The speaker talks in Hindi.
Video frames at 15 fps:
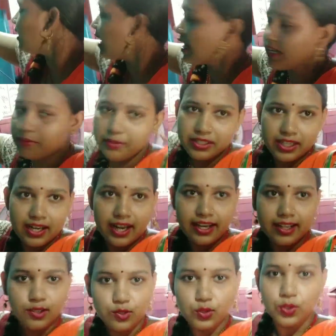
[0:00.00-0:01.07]
लाइट भी जला
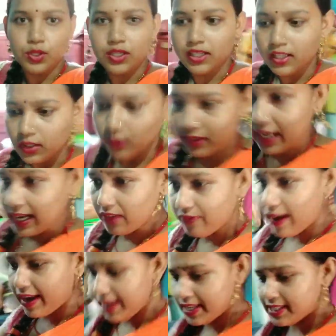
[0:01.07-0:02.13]
रही हूँ तो लाइट
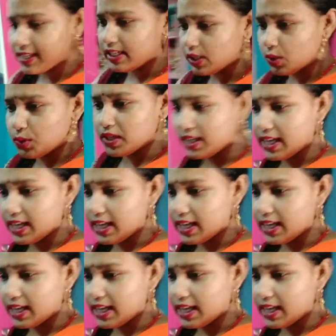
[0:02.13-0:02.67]
फाइनली जल चुकी